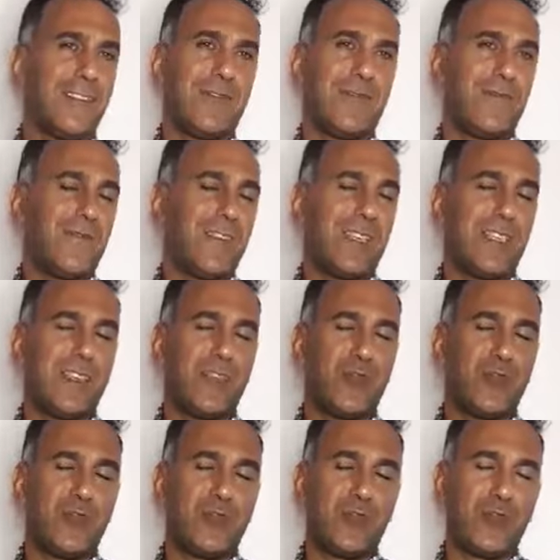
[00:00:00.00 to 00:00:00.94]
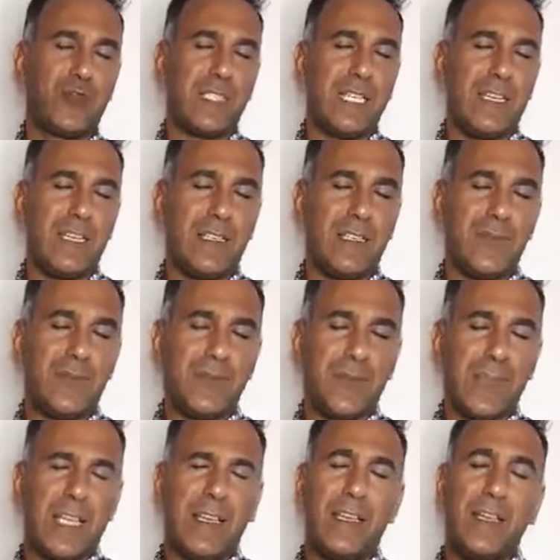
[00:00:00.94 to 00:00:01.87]
Valla çok güzel
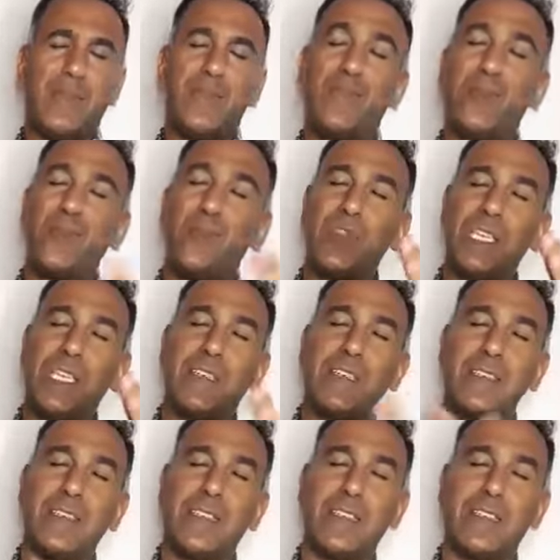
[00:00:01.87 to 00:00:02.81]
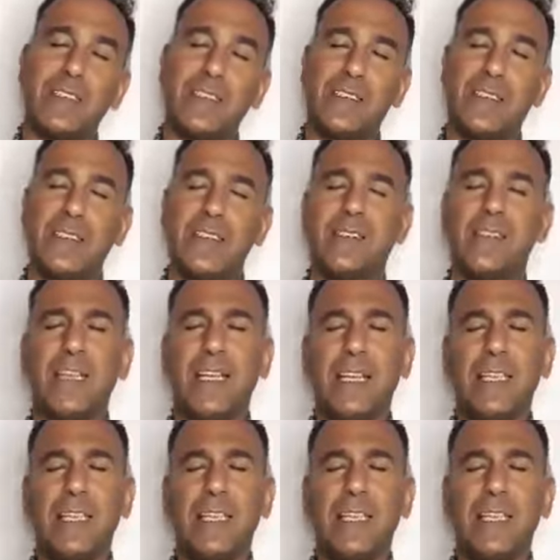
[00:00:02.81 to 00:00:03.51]
bunu yerine getirdiniz.